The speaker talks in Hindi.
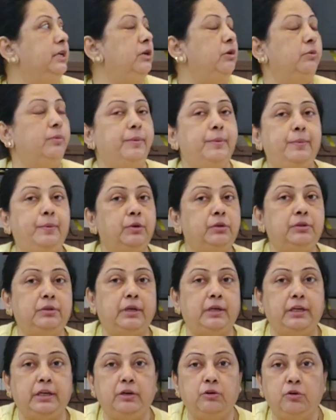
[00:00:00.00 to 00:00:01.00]
नहीं हूँ बहुत
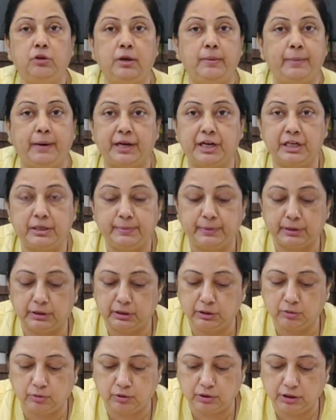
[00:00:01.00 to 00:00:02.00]
ठंडी हो रही है बारिश भी
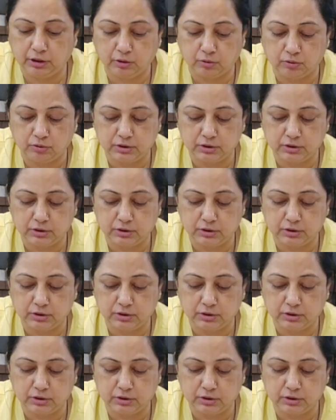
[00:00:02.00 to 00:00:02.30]
इतनी हो रही ना